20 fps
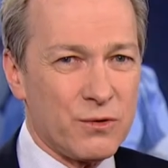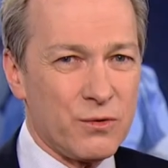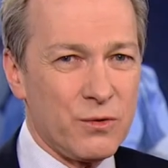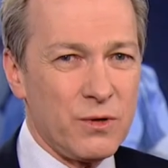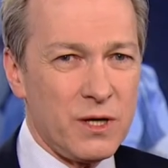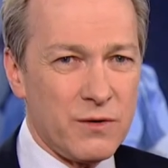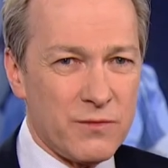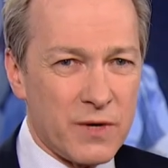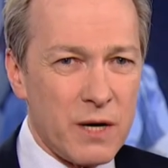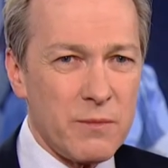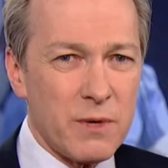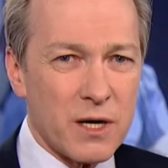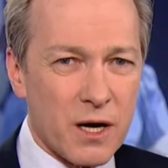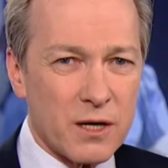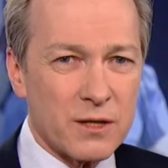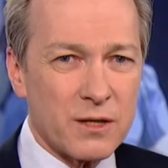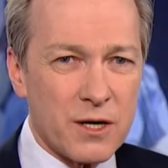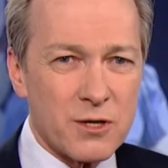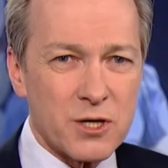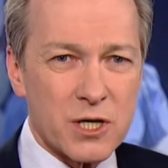но и время,
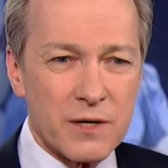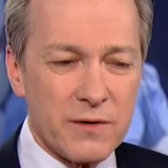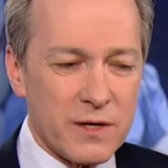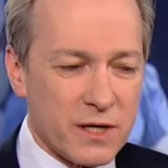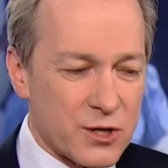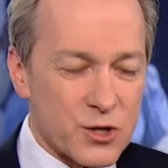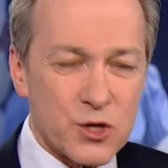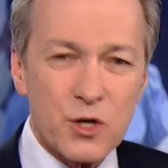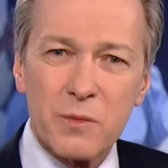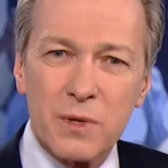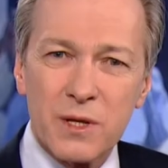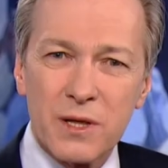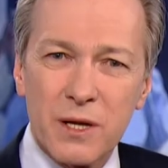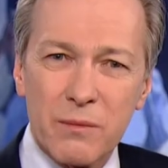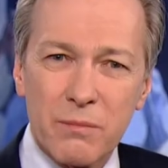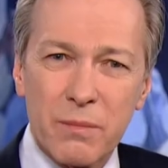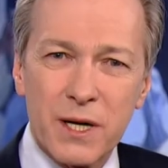когда человек особенно